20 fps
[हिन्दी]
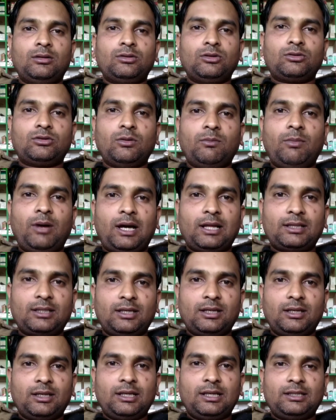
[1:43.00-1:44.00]
दोस्तों बात
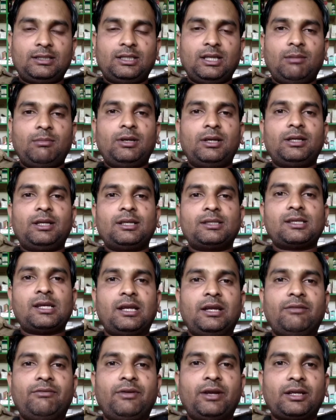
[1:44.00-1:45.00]
करें इस टैबलेट के
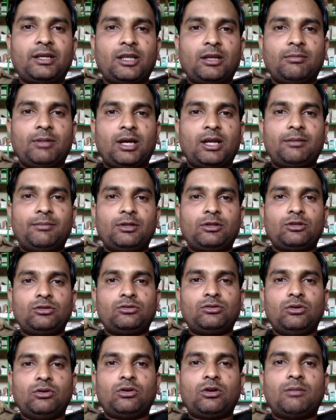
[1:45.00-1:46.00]
साइड इफ़ेक्ट के बारे में तो
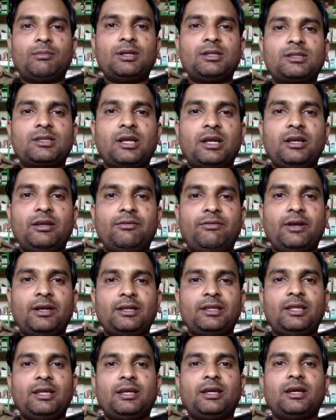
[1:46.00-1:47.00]
जो कॉमन साइड इफ़ेक्ट
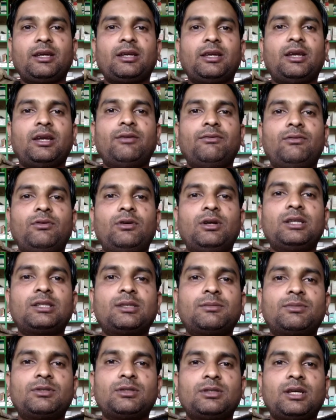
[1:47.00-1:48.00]
देखा गया है वो है
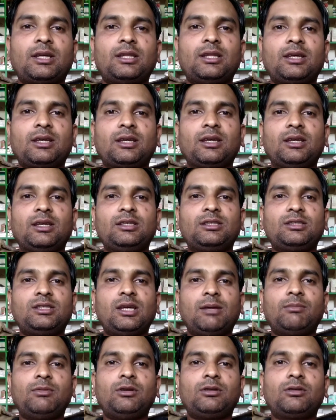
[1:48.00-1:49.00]
सबसे ज़्यादा कि इस
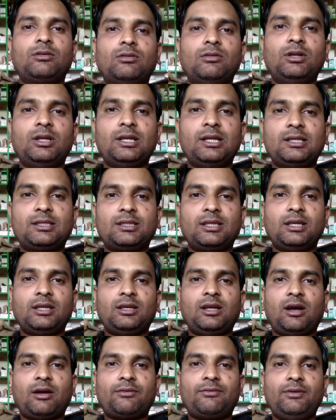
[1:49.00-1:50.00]
टैबलेट को लेने से
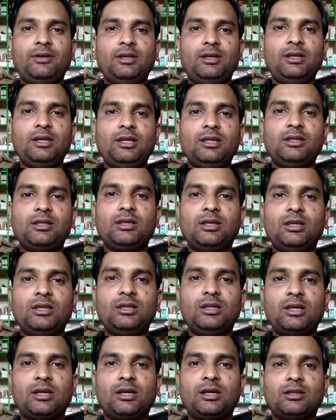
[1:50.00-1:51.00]
काफ़ी नींद की
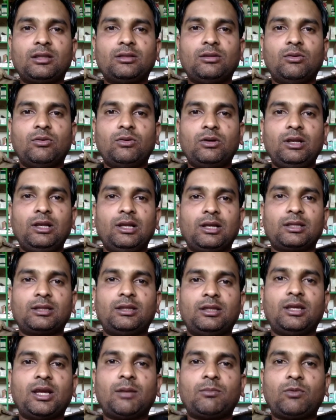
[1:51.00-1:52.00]
दिक्कत होने
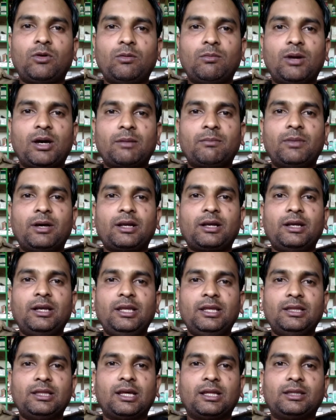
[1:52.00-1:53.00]
लगती है आपको बार बार
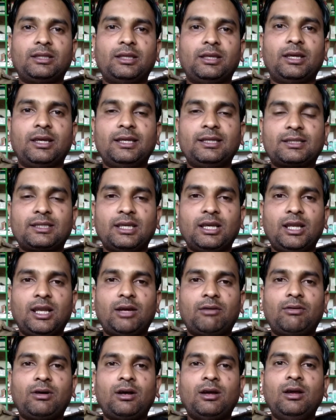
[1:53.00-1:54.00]
नींद आती है इसके
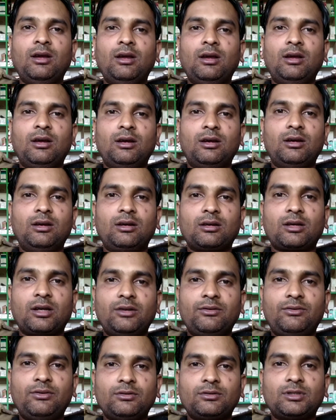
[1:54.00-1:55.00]
अलावा
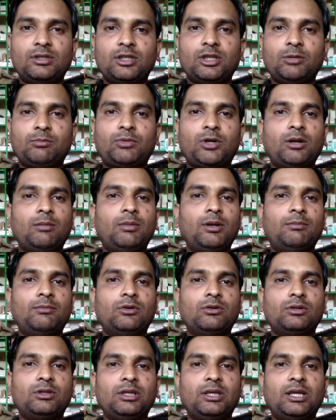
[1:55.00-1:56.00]
कन्फ्यूज़न की प्रॉब्लम
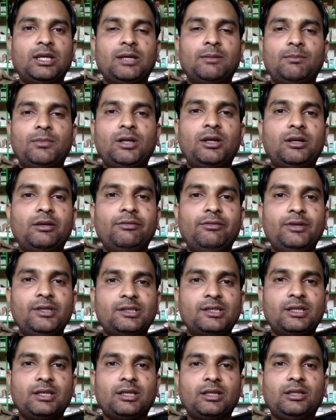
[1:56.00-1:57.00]
होती है ब्लड
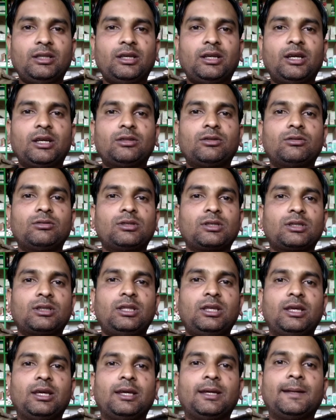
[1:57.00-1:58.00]
विज़न की दिक्कत हो
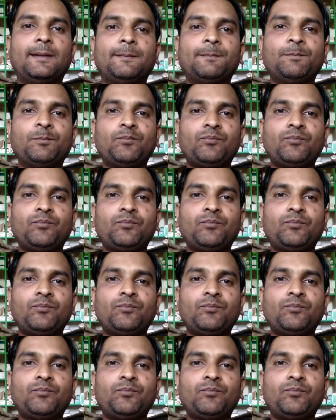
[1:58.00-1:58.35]
सकती है